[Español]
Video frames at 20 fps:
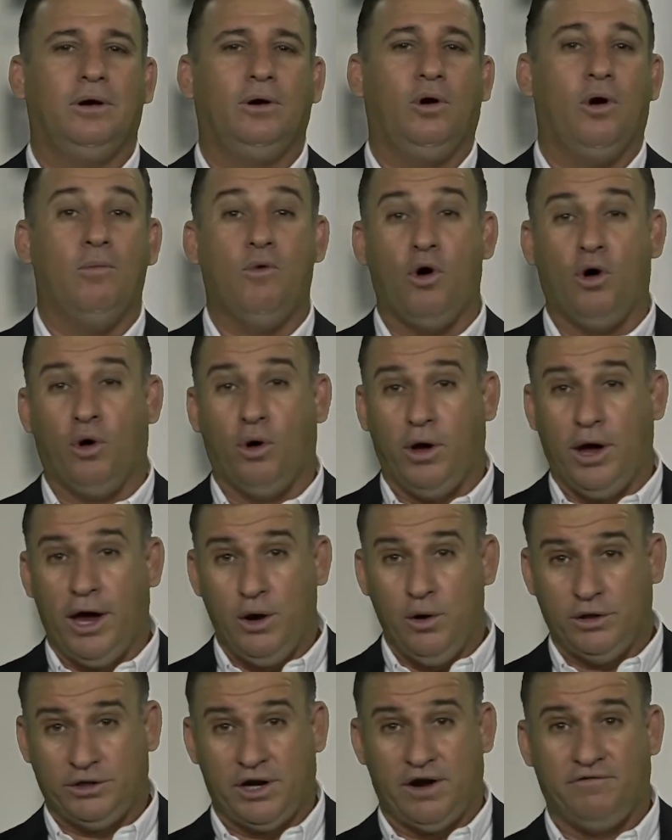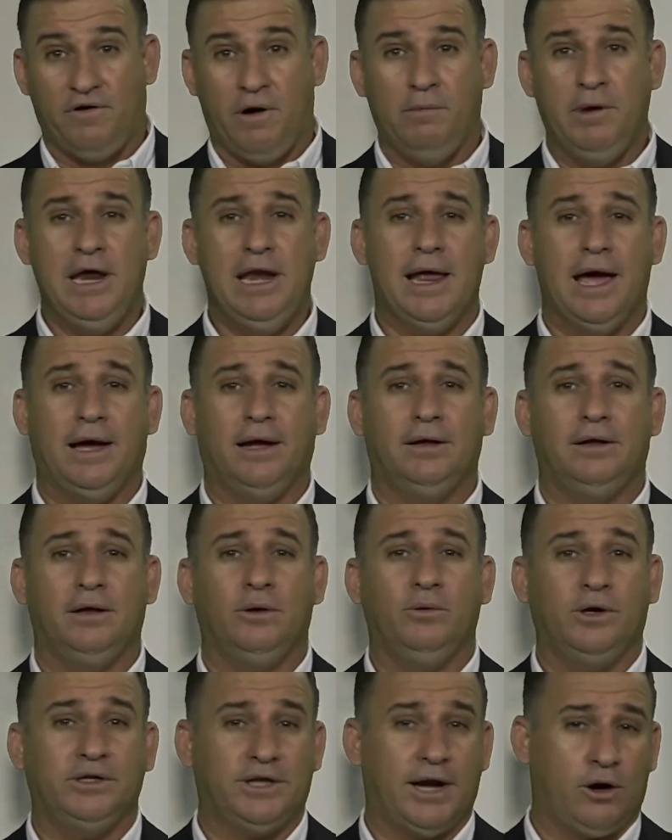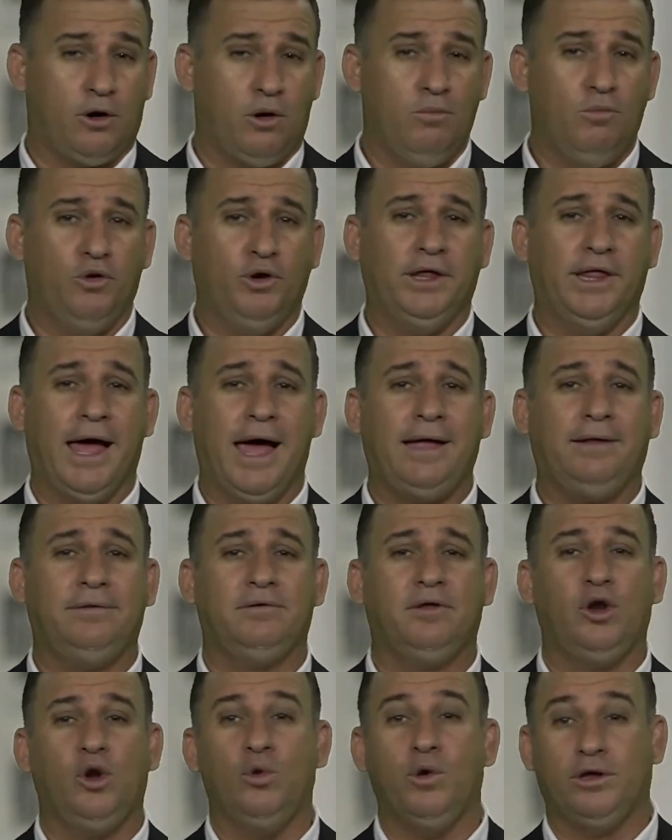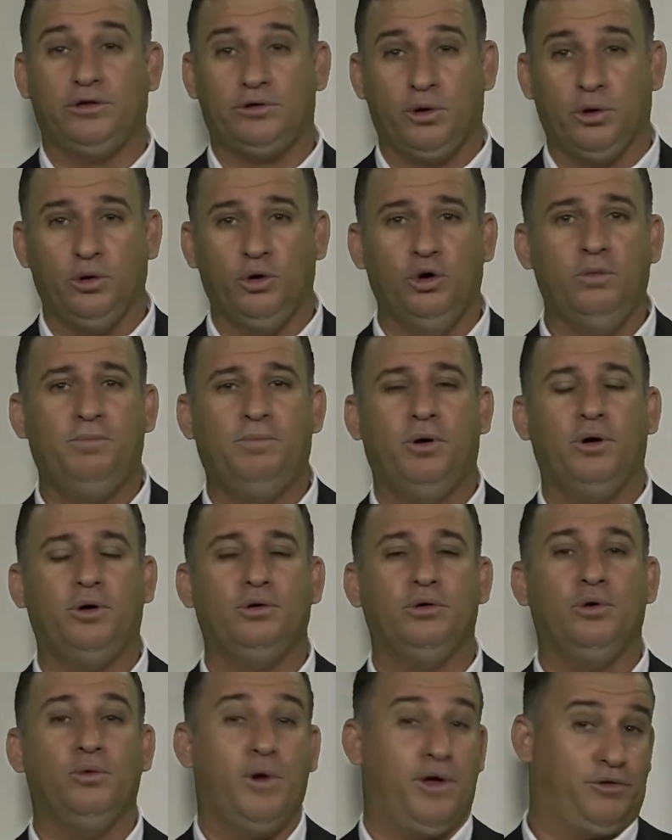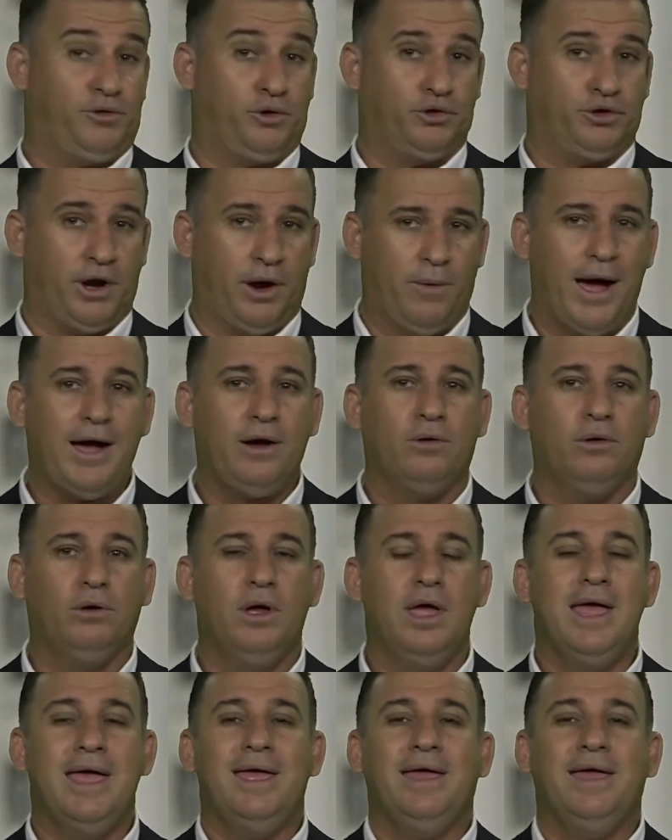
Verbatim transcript: como en nuestra familia, nuestra comunidad, nuestro grupo, nuestro trabajo,